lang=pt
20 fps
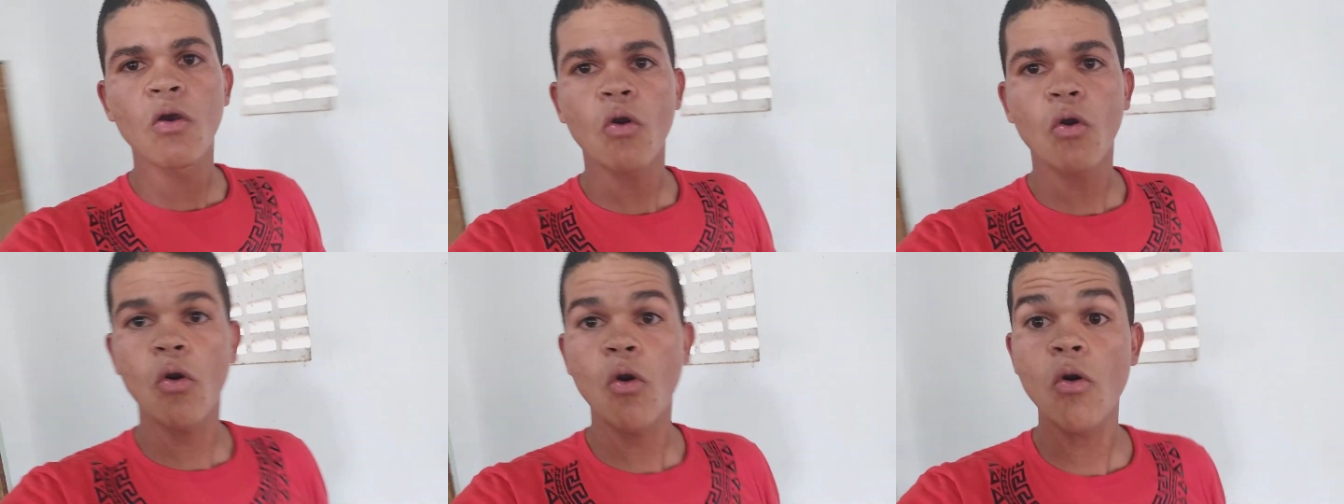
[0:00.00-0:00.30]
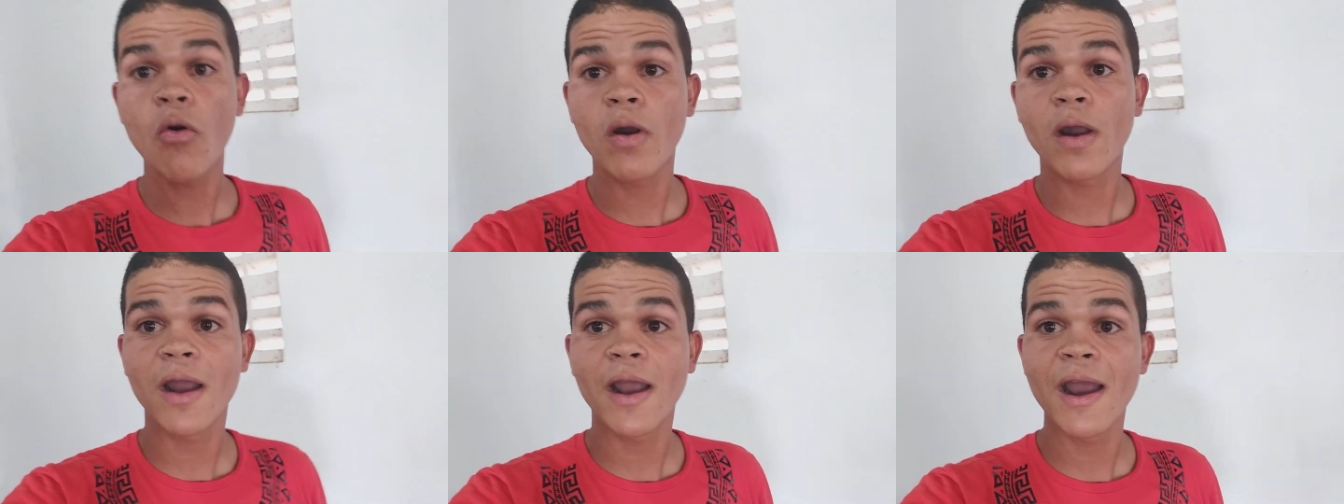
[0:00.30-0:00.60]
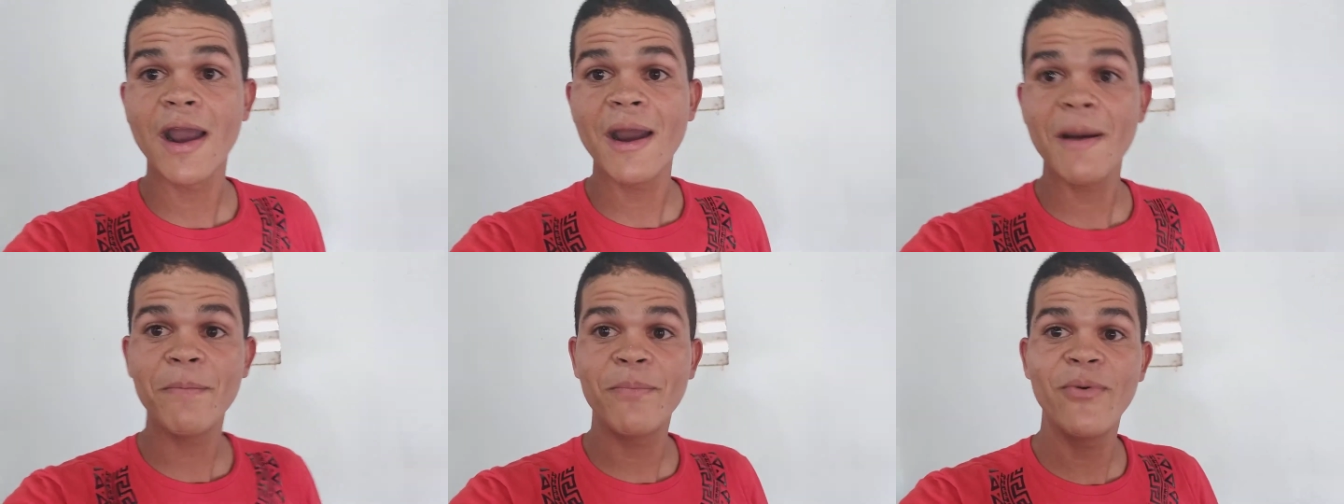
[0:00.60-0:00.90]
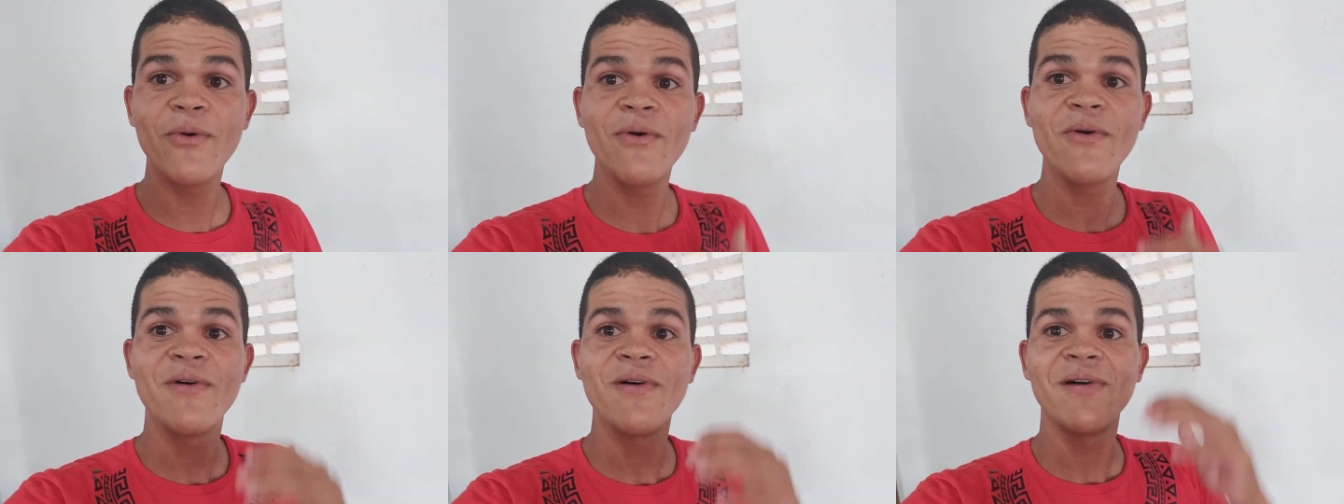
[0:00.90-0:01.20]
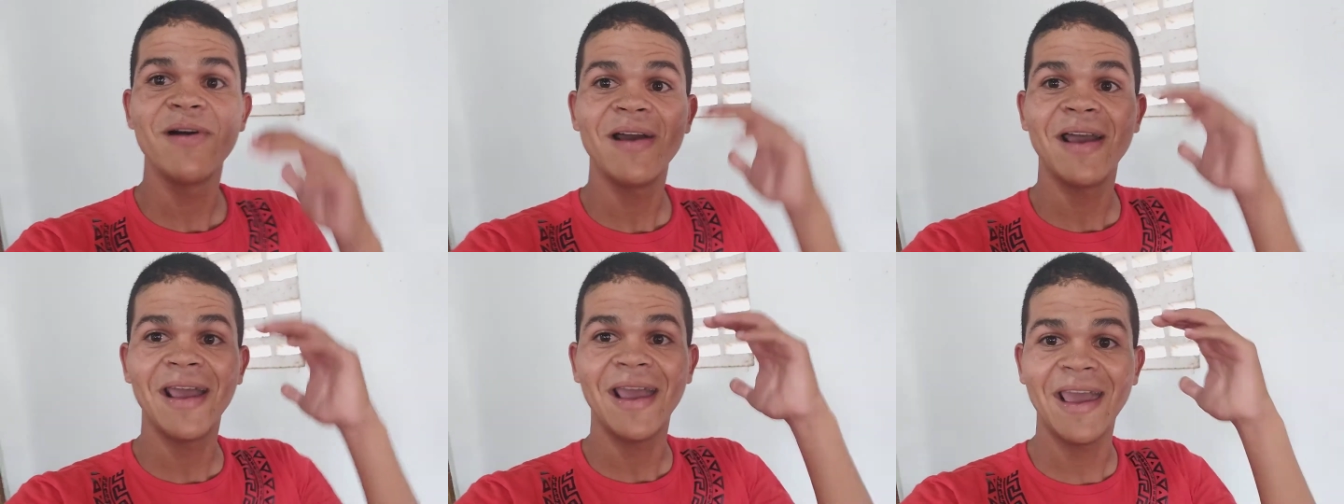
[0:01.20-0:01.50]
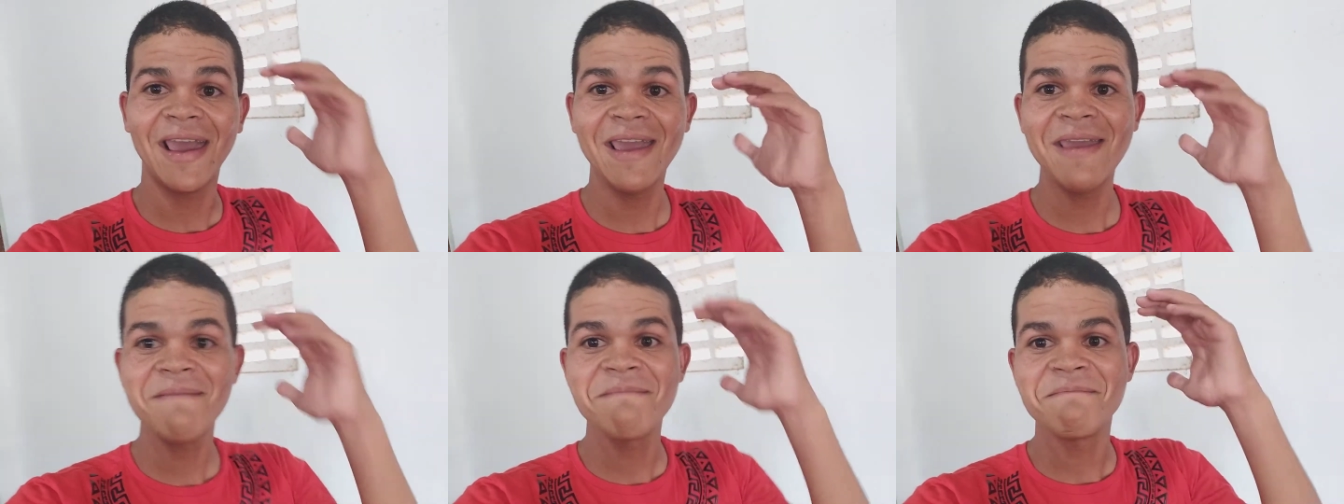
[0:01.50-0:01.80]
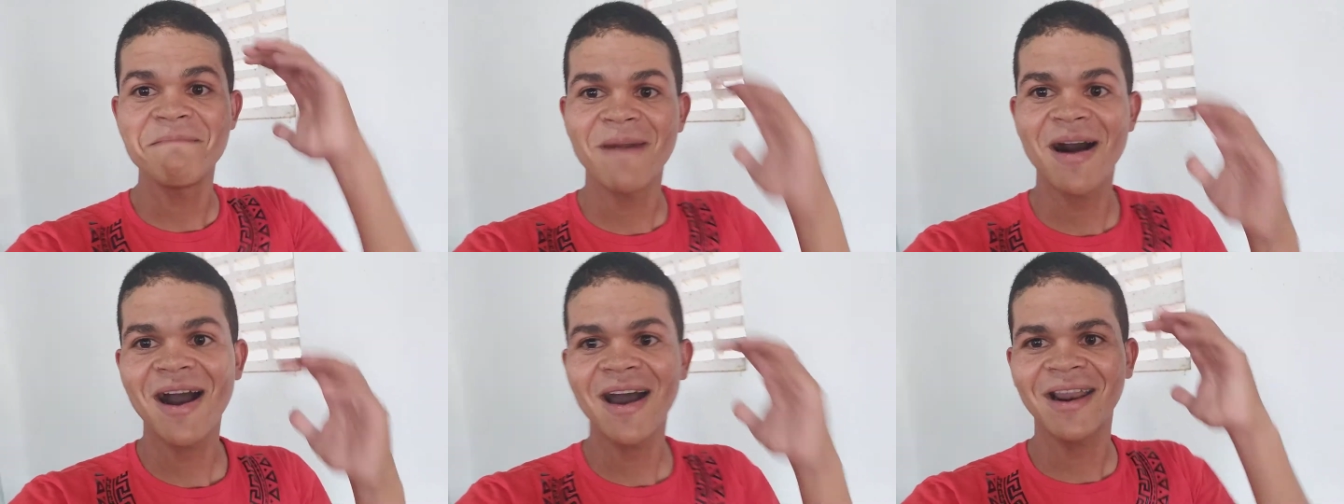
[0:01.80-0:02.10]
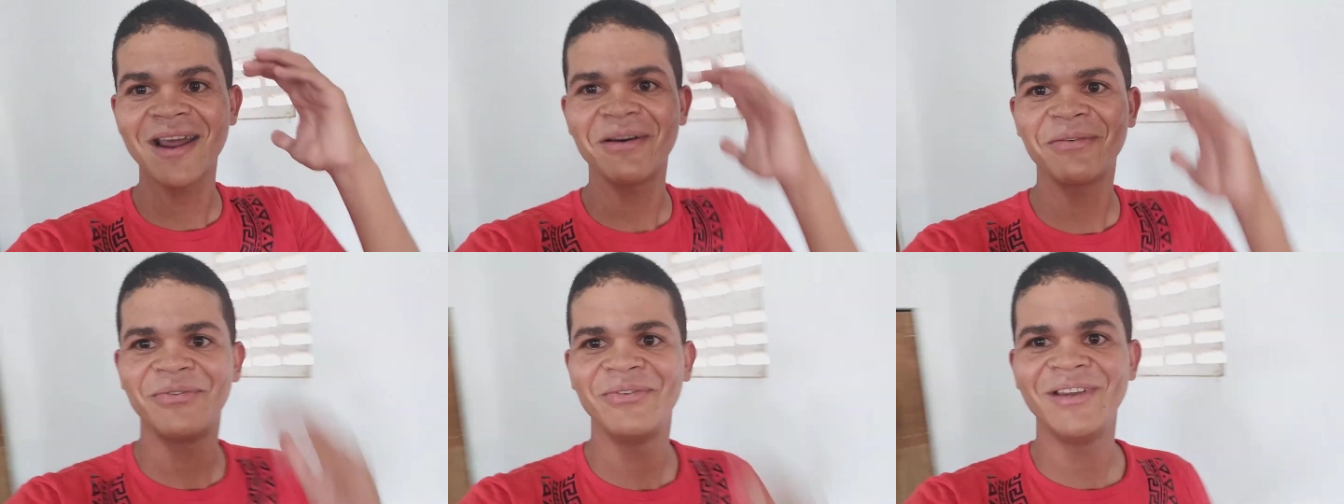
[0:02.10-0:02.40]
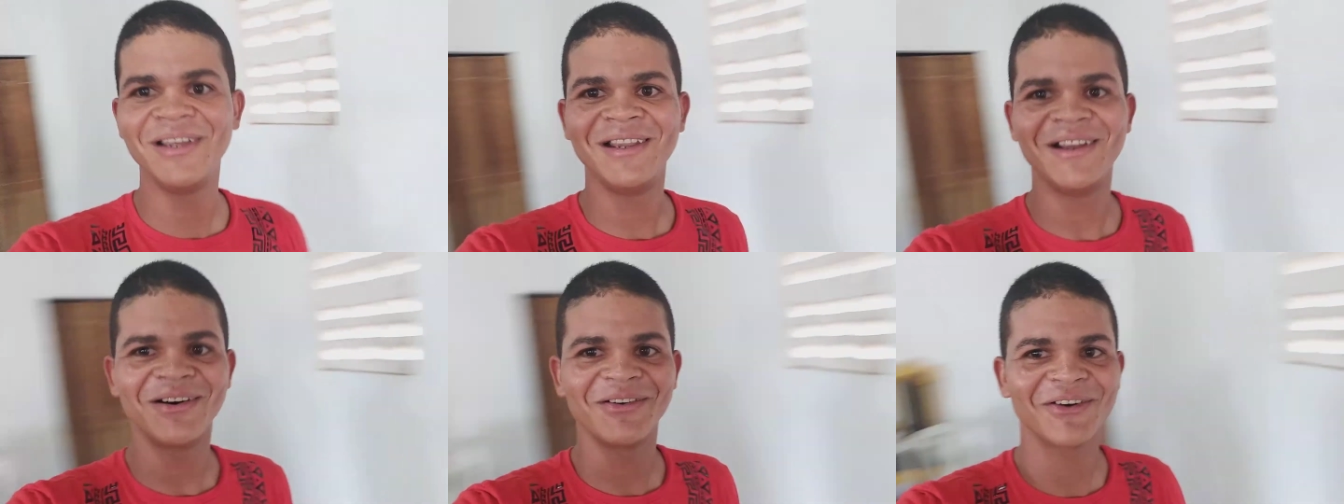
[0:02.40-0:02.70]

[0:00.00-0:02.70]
com campo em maravilha.